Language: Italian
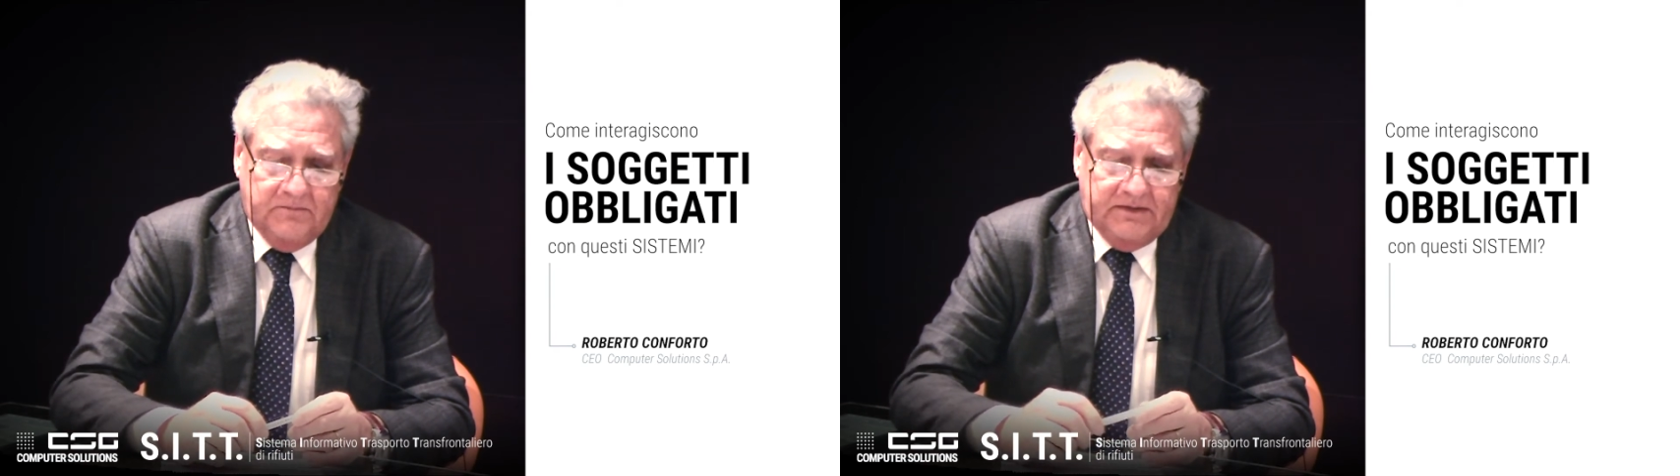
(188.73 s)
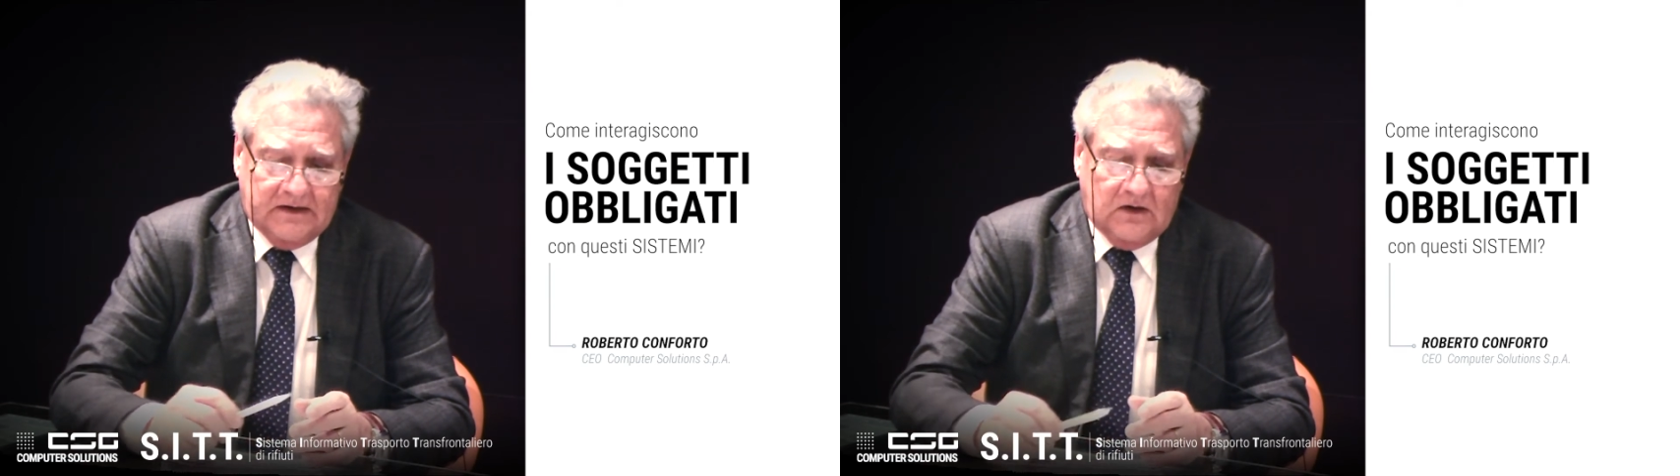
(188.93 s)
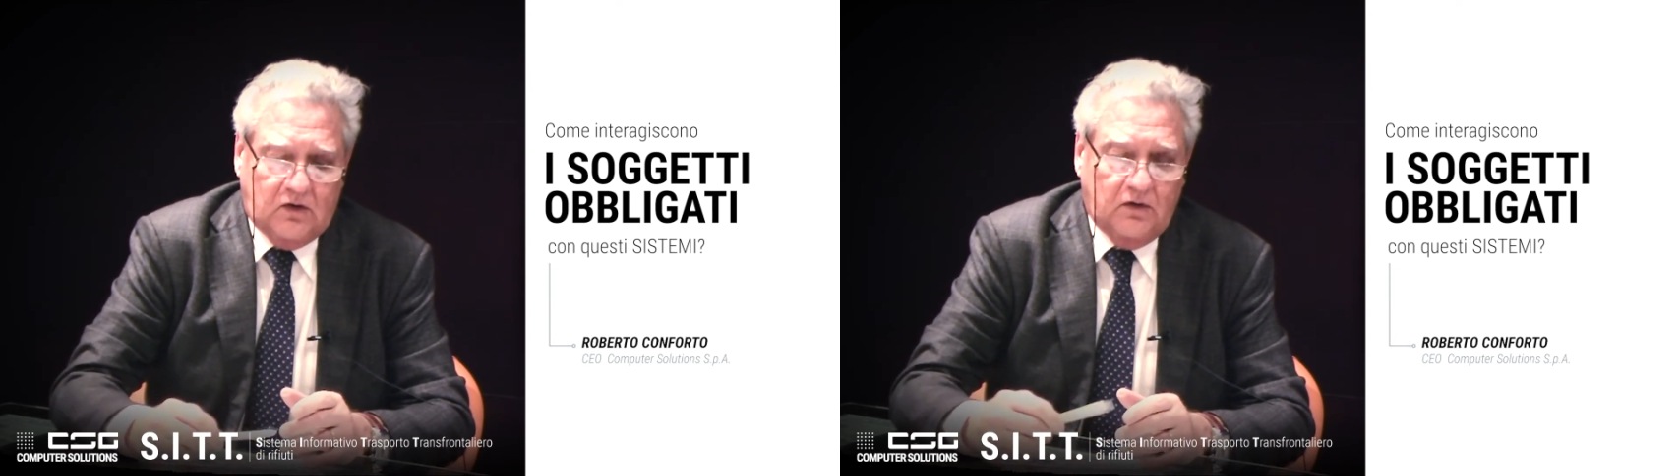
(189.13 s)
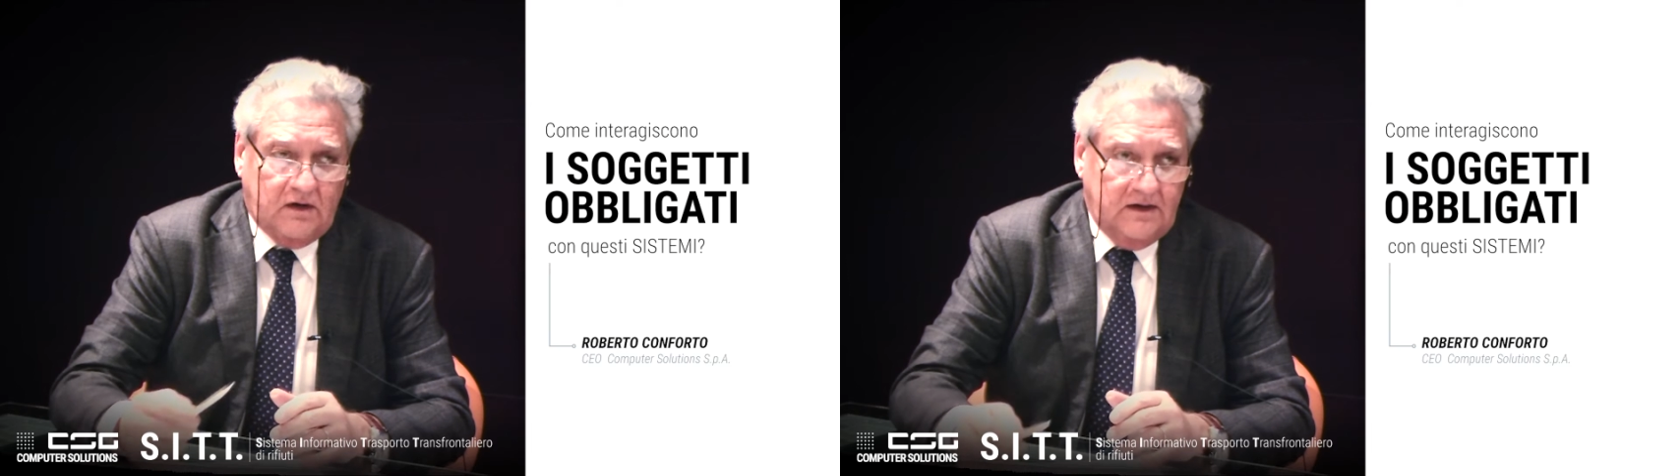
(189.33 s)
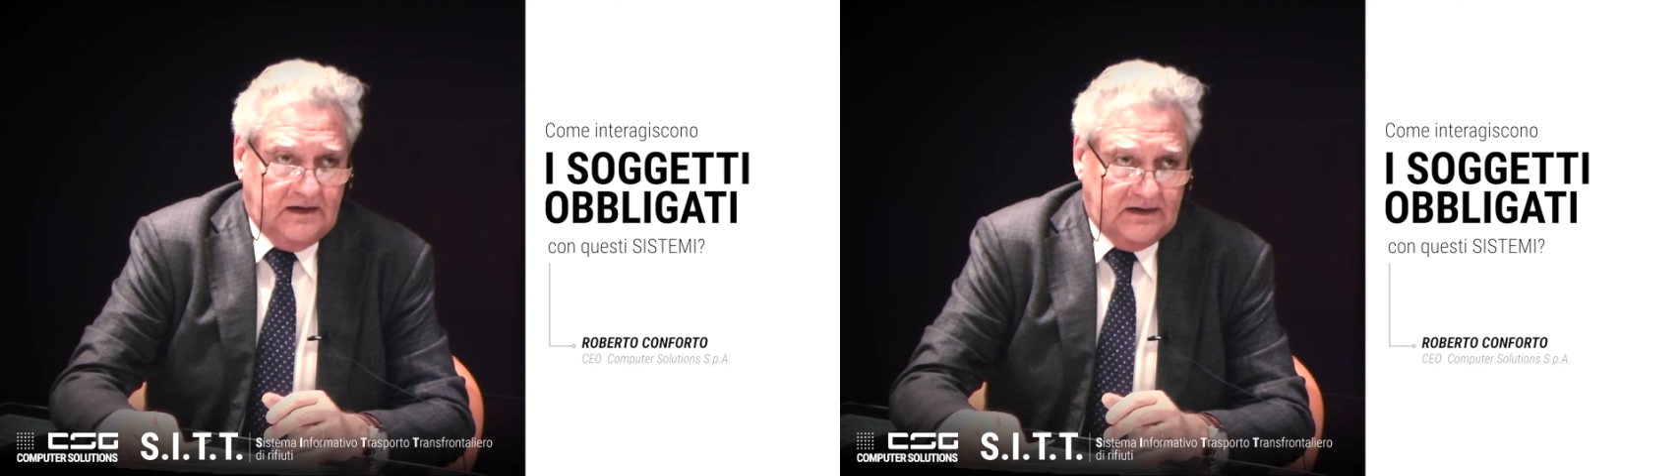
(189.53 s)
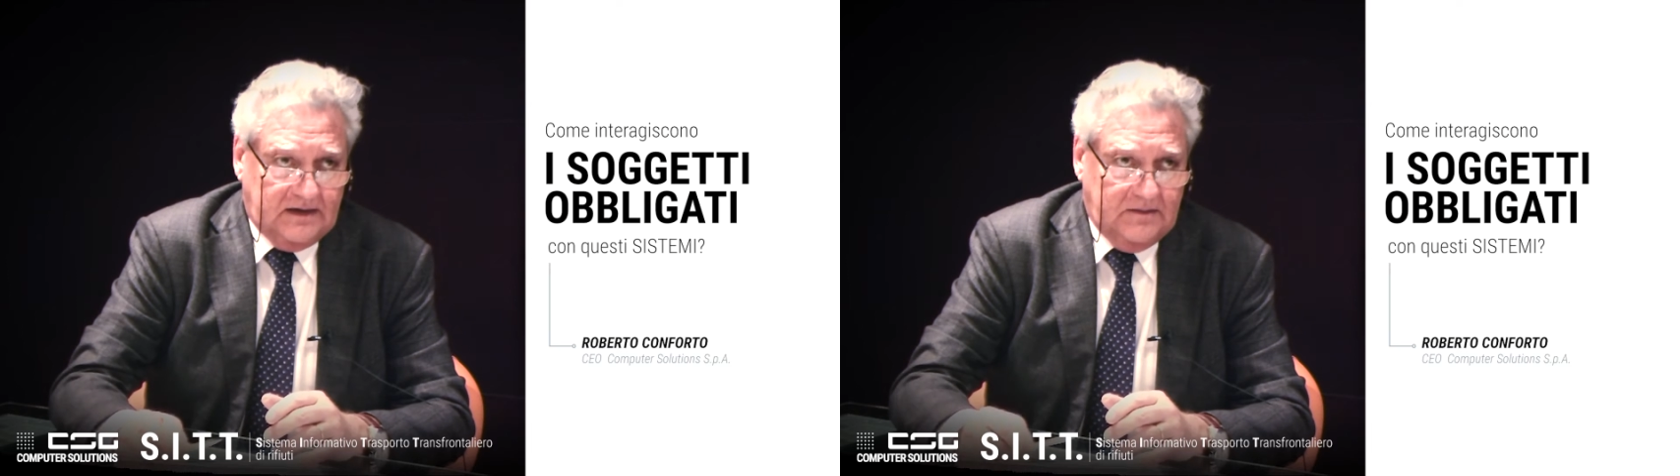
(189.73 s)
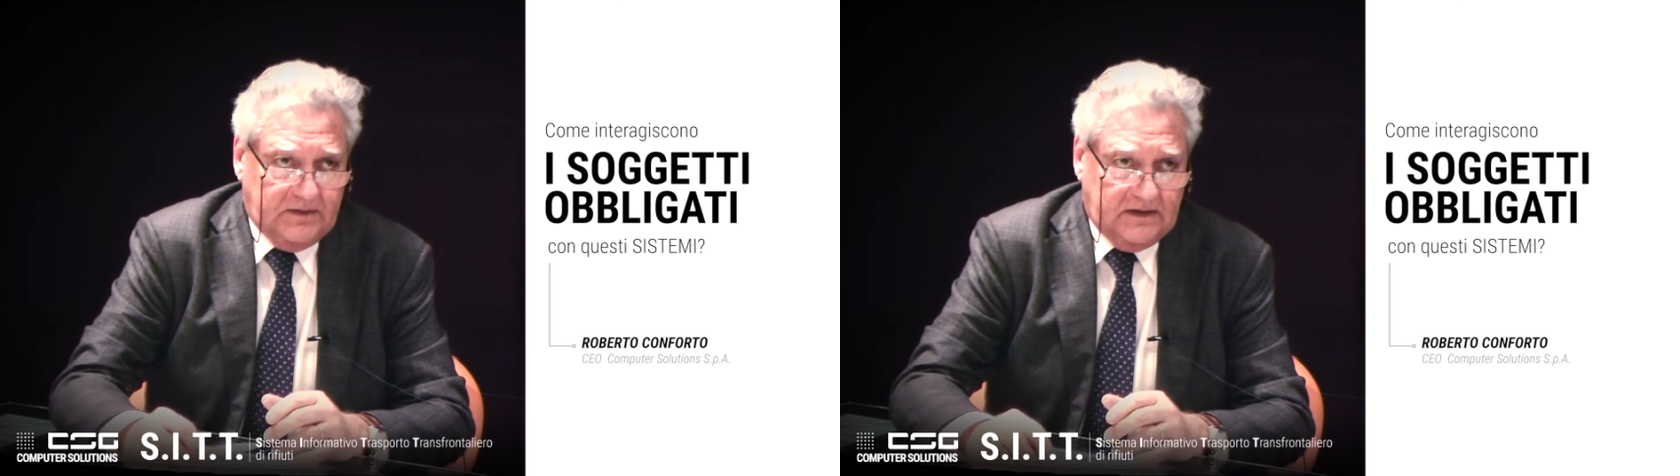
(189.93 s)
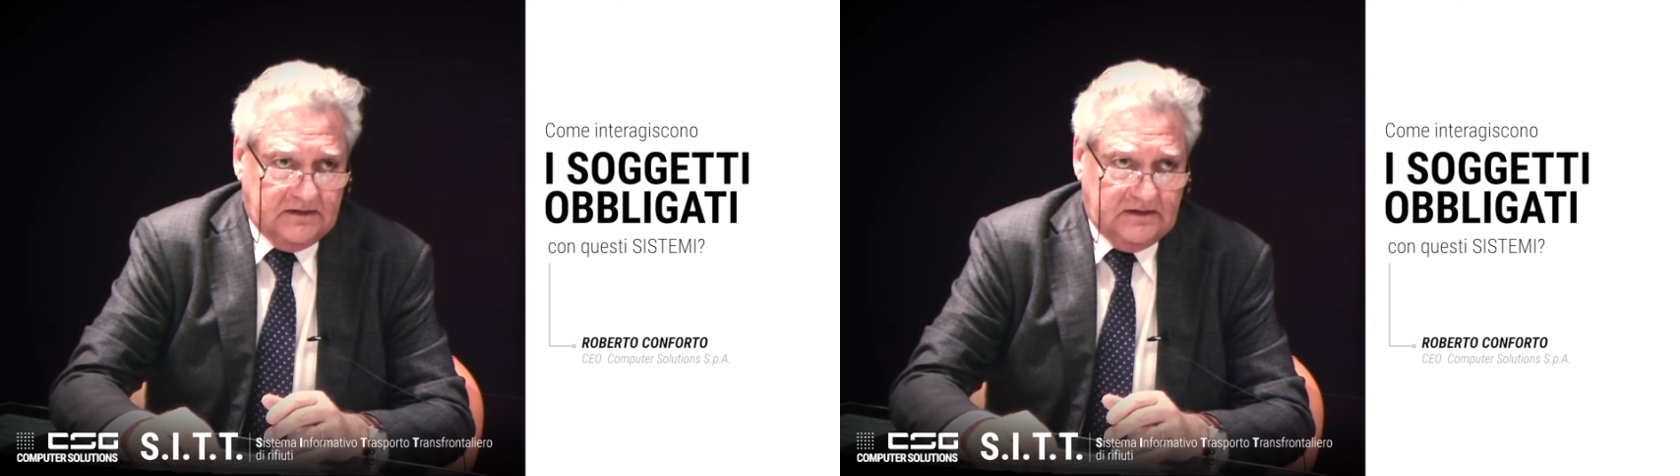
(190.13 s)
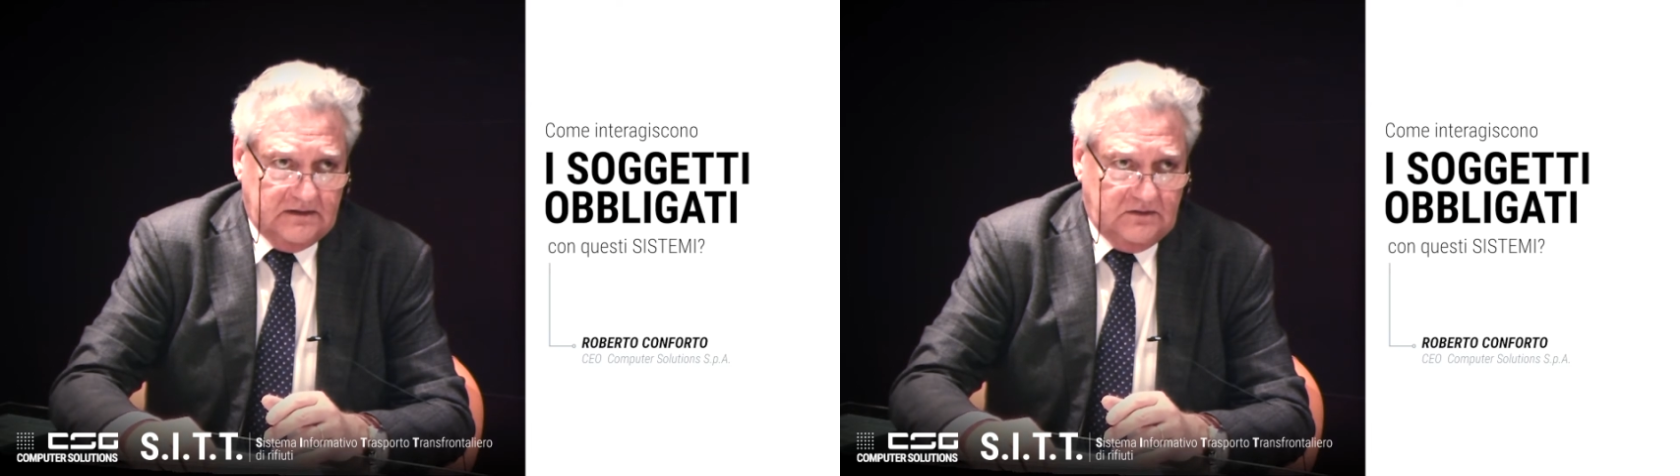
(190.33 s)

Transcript: per corredare la pratica